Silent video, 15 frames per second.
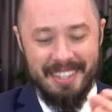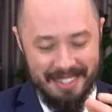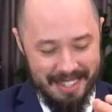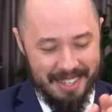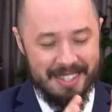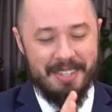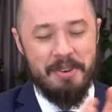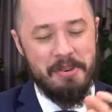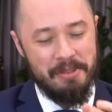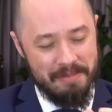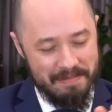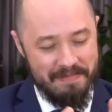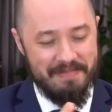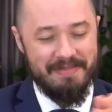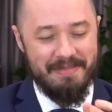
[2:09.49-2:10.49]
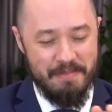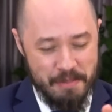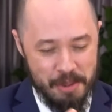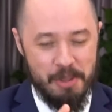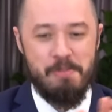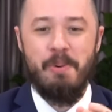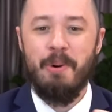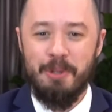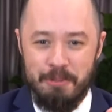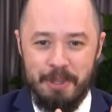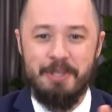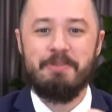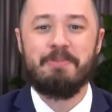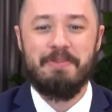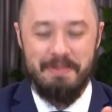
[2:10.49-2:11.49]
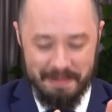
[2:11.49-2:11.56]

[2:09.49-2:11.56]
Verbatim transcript: Eles são muito bons mesmo.